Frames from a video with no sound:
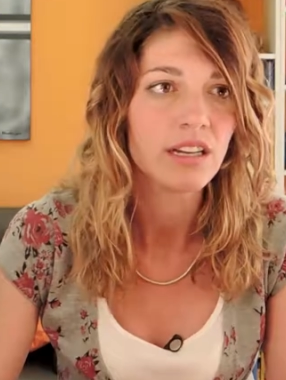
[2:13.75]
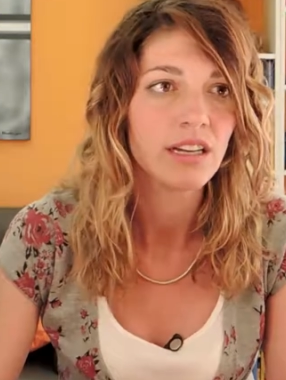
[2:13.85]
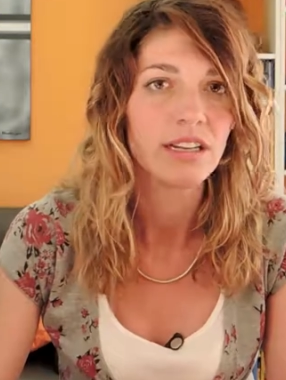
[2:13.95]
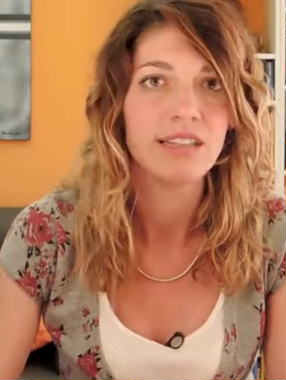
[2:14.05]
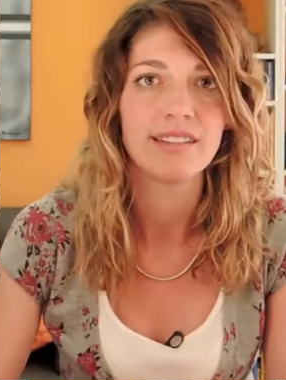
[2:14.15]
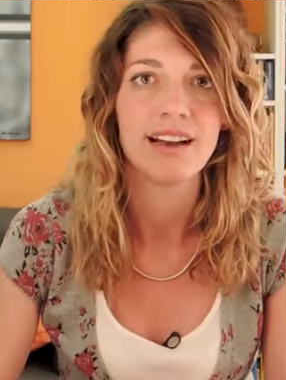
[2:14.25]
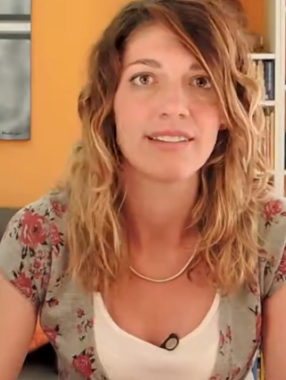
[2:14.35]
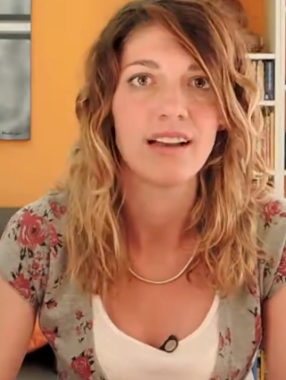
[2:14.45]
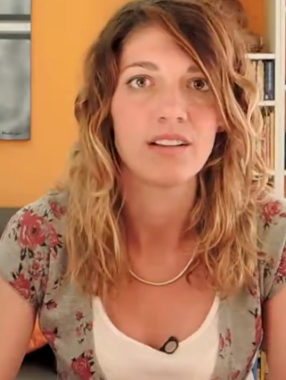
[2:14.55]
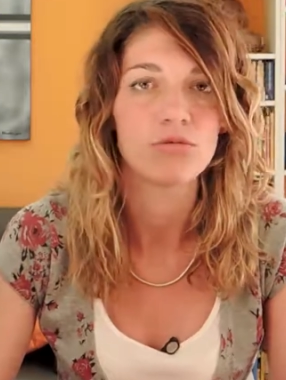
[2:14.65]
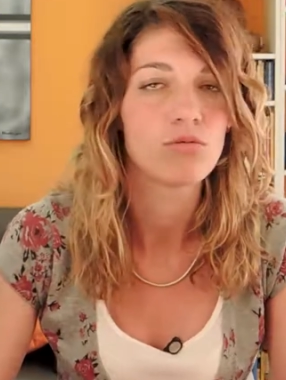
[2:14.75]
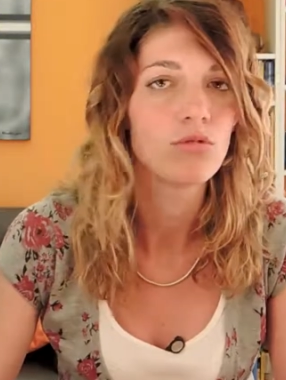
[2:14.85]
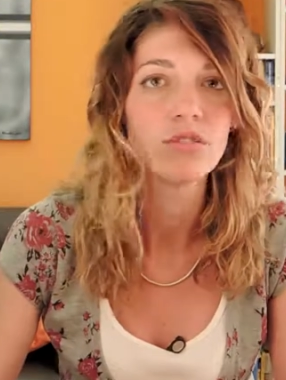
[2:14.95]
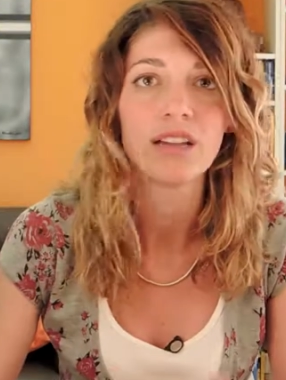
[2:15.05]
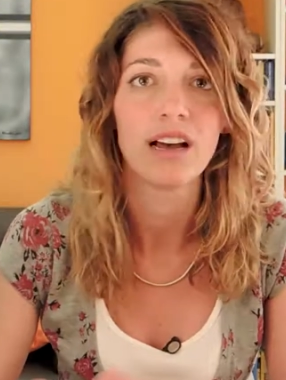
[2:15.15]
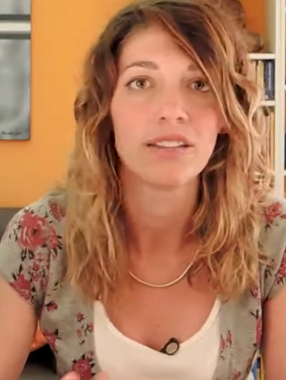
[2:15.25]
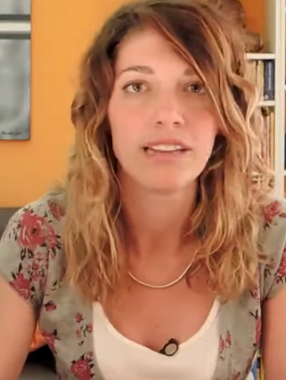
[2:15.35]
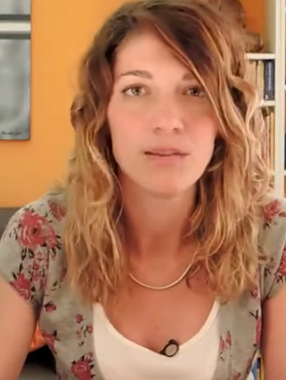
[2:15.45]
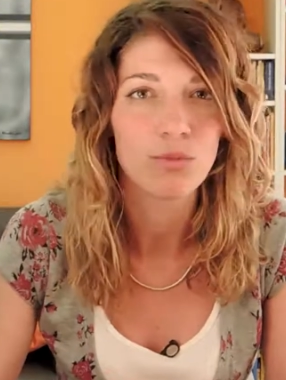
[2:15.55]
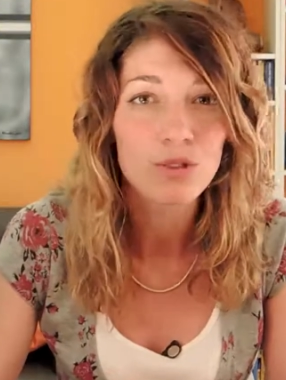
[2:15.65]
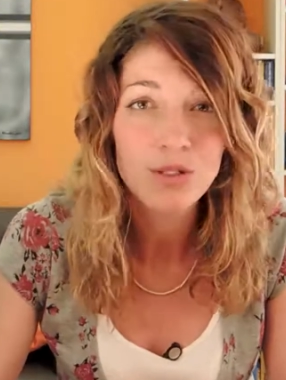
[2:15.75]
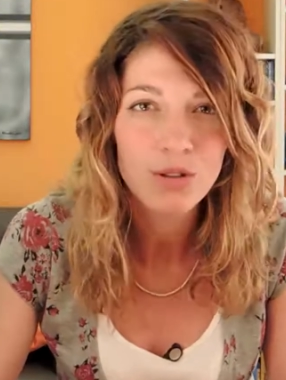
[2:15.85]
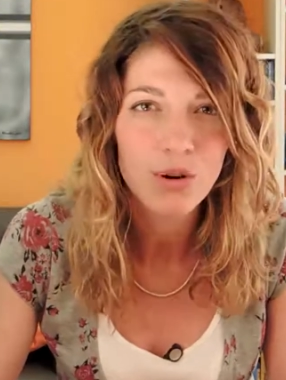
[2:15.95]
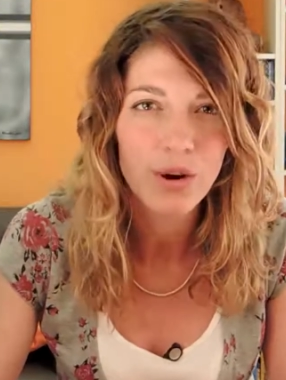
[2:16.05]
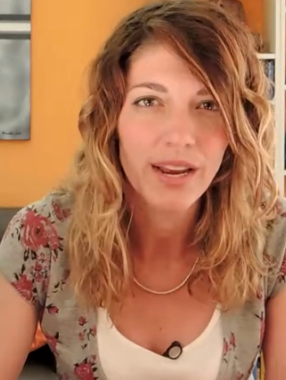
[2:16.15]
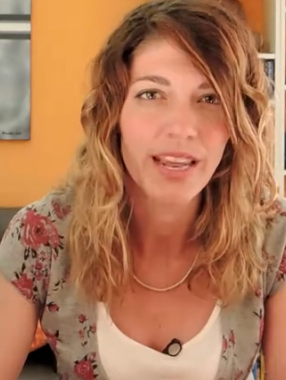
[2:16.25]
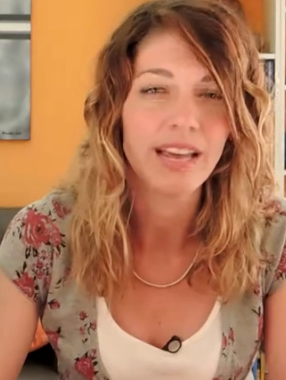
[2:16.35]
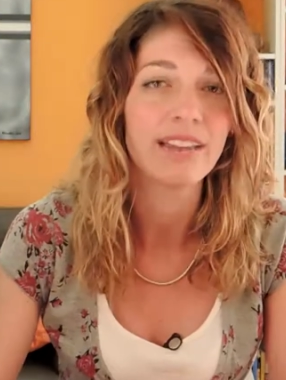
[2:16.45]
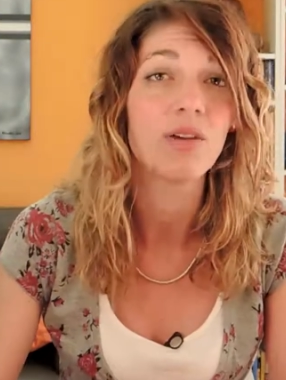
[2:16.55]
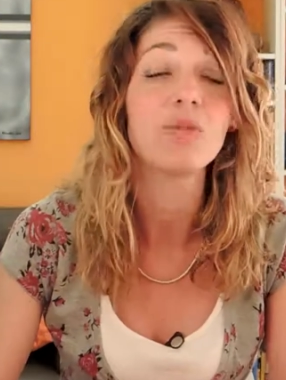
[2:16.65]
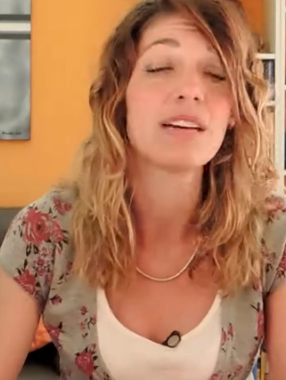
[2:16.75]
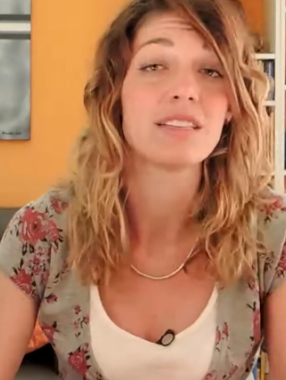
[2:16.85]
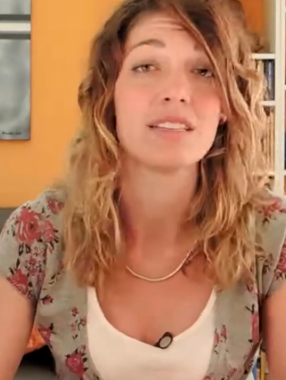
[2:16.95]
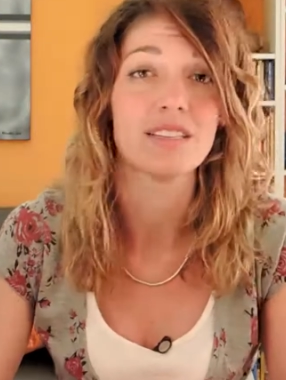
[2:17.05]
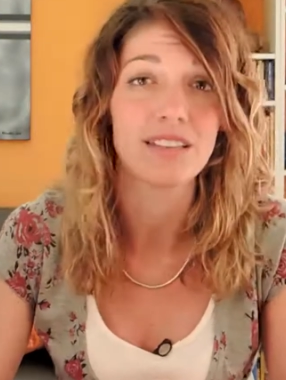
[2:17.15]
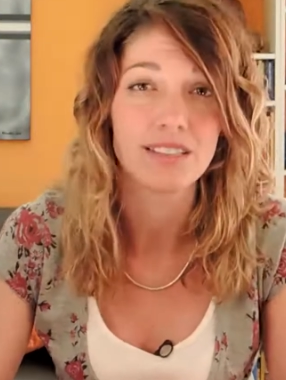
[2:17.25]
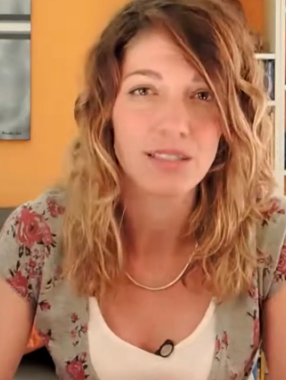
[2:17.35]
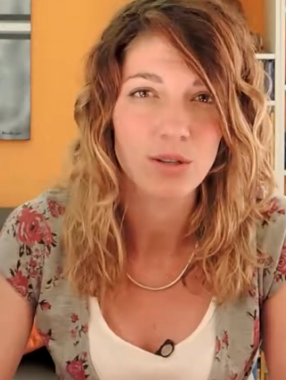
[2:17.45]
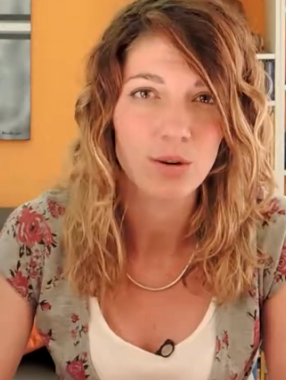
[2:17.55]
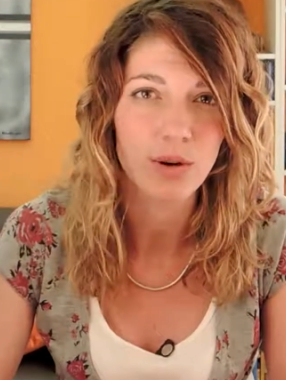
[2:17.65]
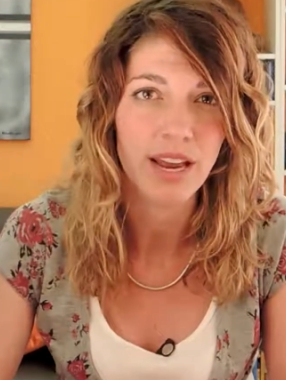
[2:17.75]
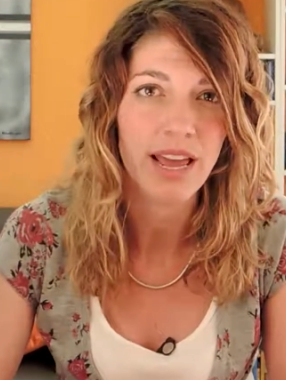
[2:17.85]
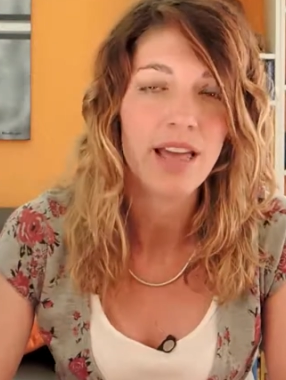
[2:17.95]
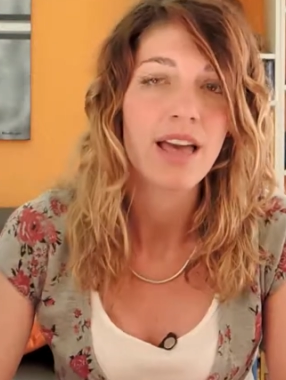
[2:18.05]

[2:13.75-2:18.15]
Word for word: eh, dettata sull'onda dell'emozione, da una sensazione